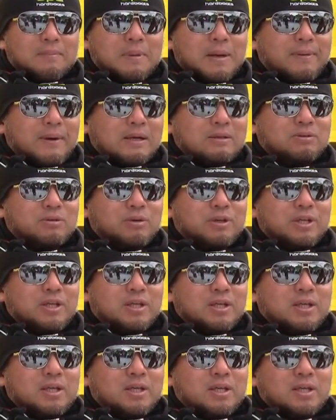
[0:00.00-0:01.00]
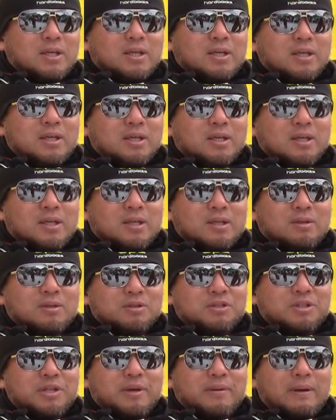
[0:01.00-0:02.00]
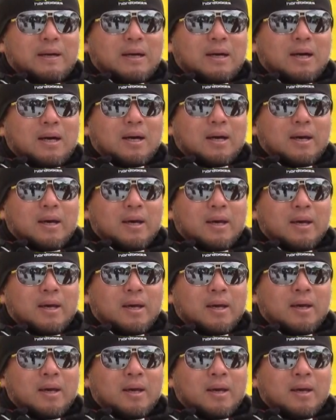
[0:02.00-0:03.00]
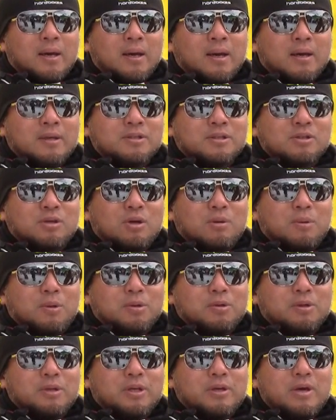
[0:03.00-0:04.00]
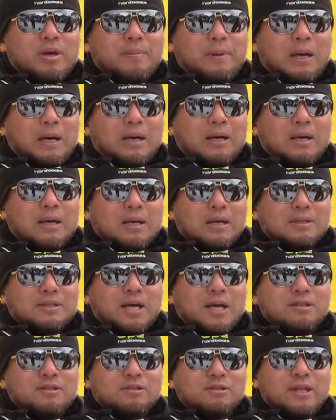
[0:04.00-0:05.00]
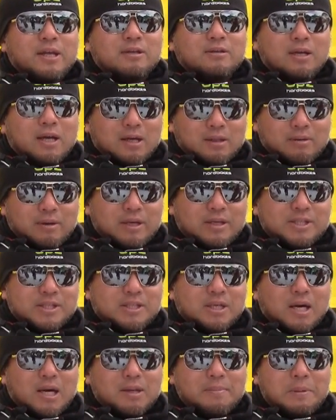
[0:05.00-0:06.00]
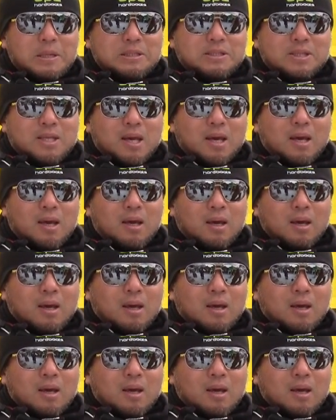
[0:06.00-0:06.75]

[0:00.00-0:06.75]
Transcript: まあ、ファクトリーとしては、えー、スノーボードで言えば30年ぐらいの歴史がありまして、